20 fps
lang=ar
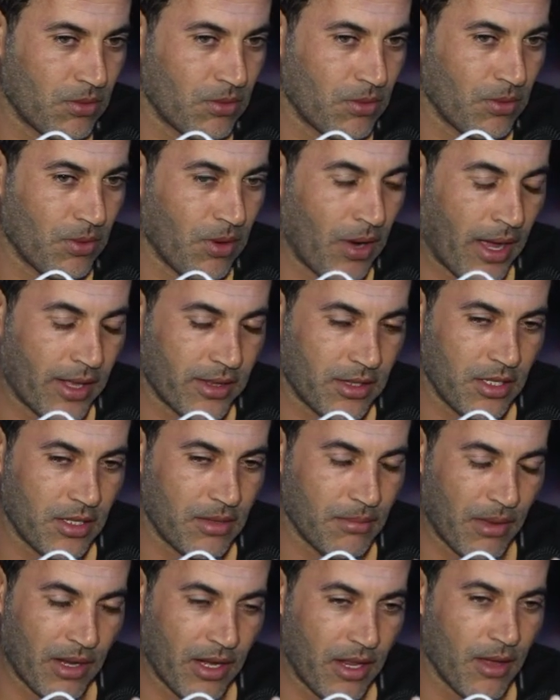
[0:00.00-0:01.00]

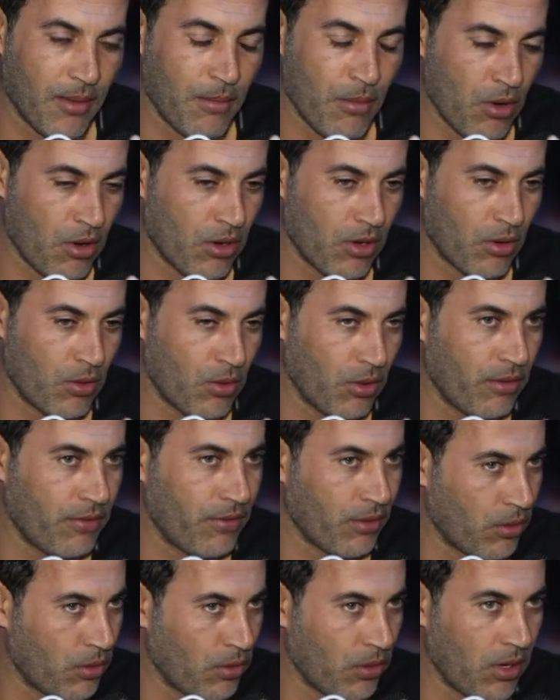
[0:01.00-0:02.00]
وحطيت معناها مخي الكل
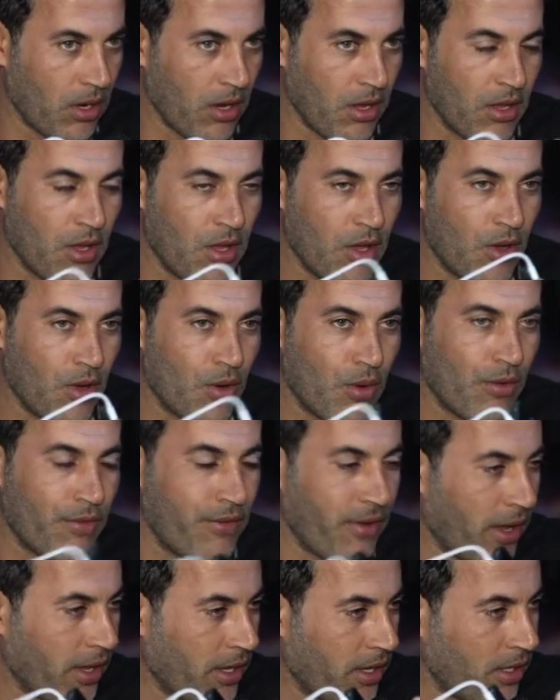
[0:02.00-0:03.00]
في الكوره
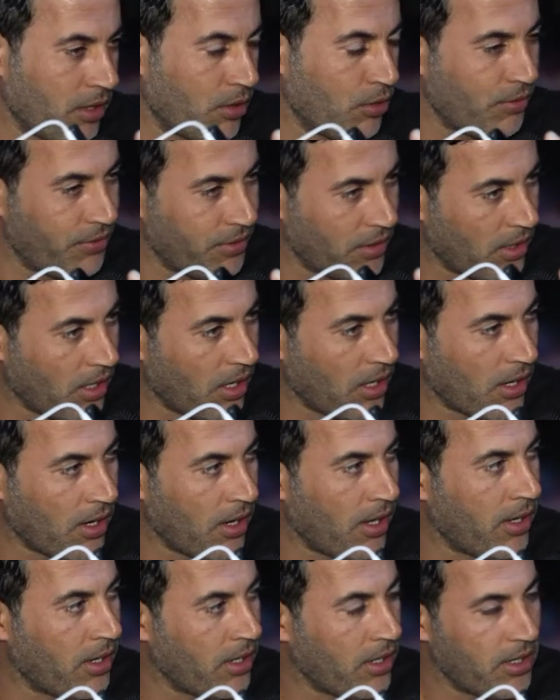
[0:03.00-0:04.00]
وفي حياتي وفي
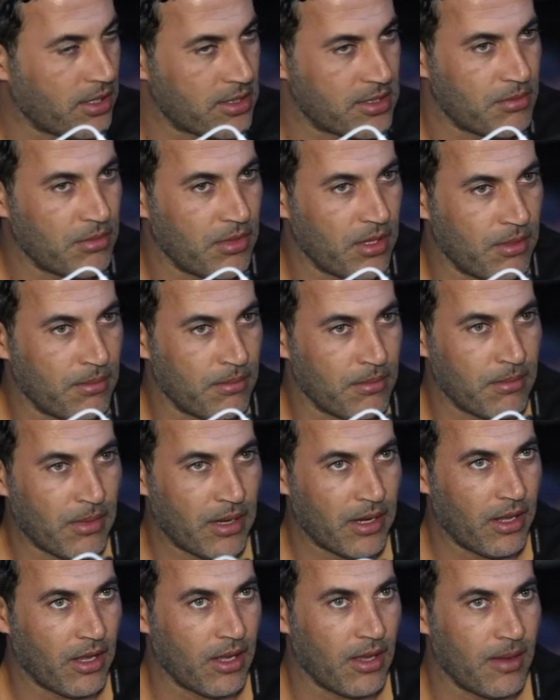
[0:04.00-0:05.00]
دارنا اللي يلزمني
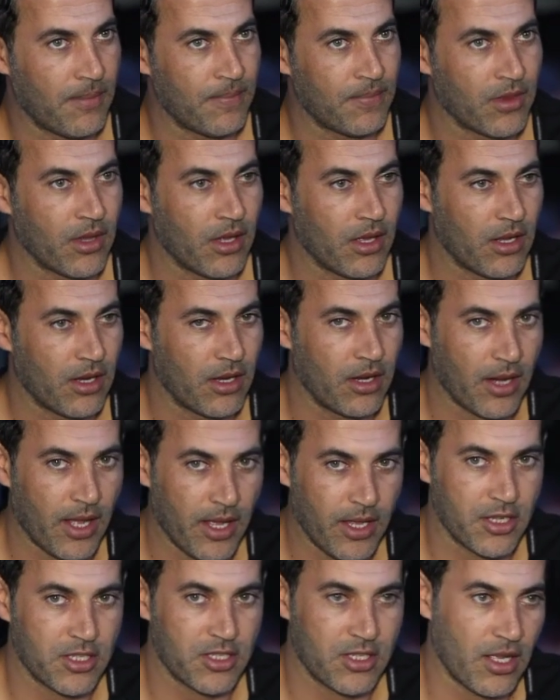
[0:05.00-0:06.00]
معناها
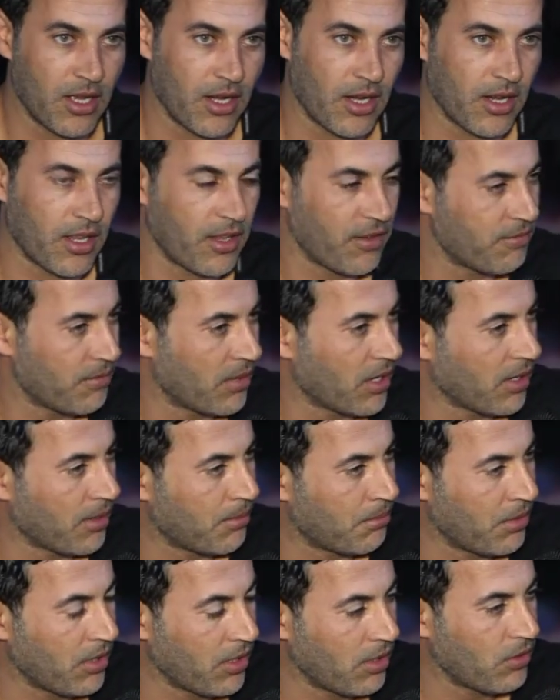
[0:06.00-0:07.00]
نعيش دارنا كيف ما
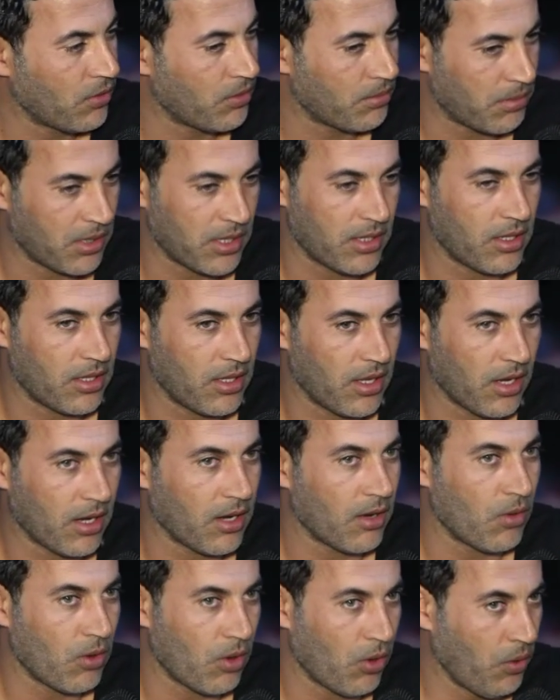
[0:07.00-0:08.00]
نحب اني ونبدل
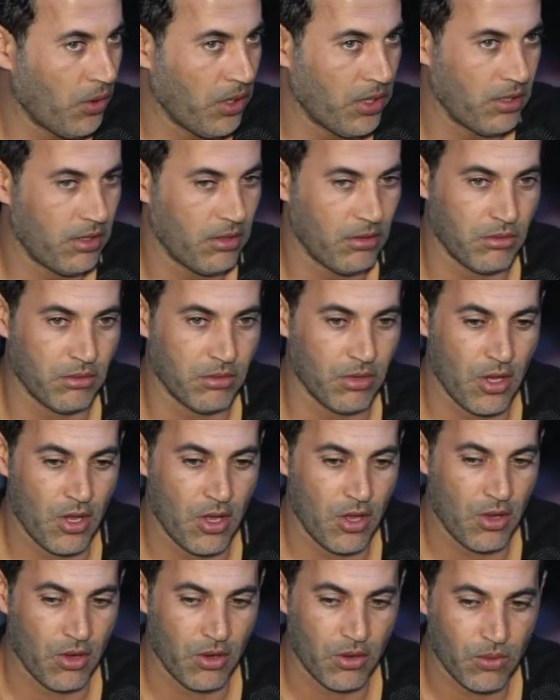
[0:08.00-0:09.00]
دارنا واخواتي و...
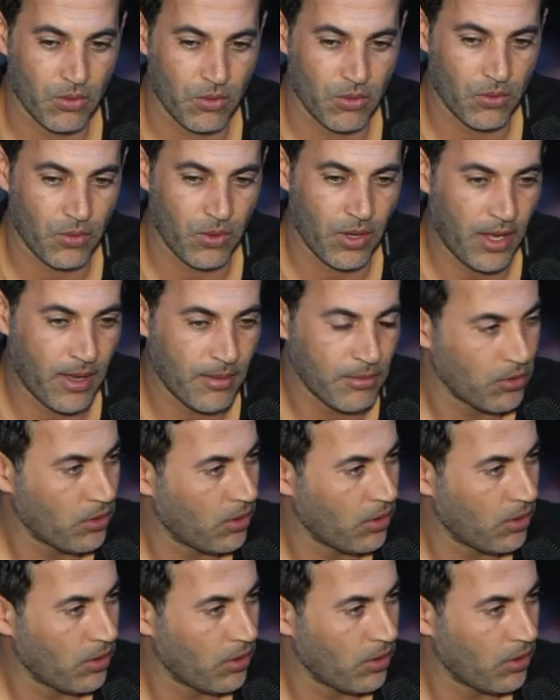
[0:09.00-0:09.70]
والحمد